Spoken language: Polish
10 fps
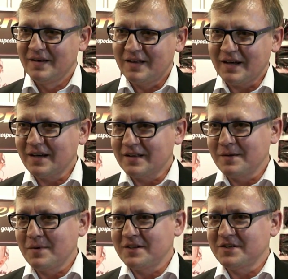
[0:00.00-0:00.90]
Tak, jak
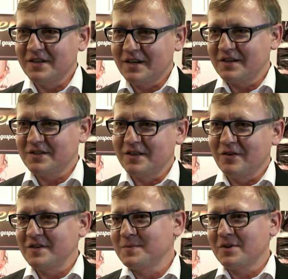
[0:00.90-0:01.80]
najbardziej. Każde
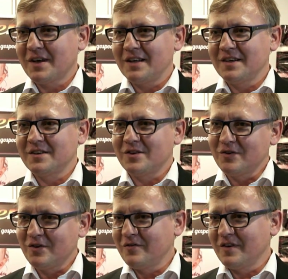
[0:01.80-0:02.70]
nowe spotkanie to
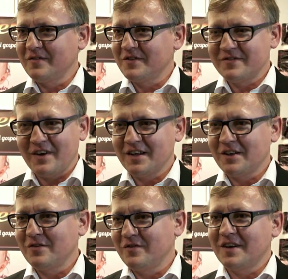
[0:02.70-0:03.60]
nowe wyzwania,
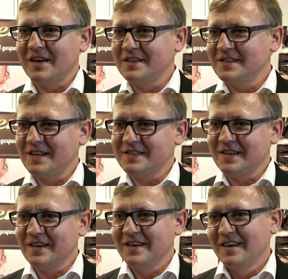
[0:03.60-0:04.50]
nowe
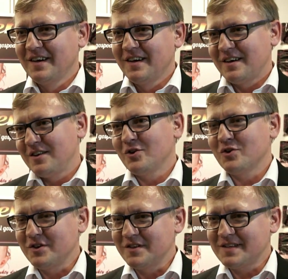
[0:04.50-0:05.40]
realizacje, no
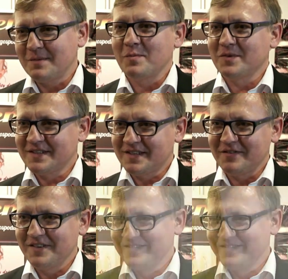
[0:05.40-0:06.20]
i same pozytywy.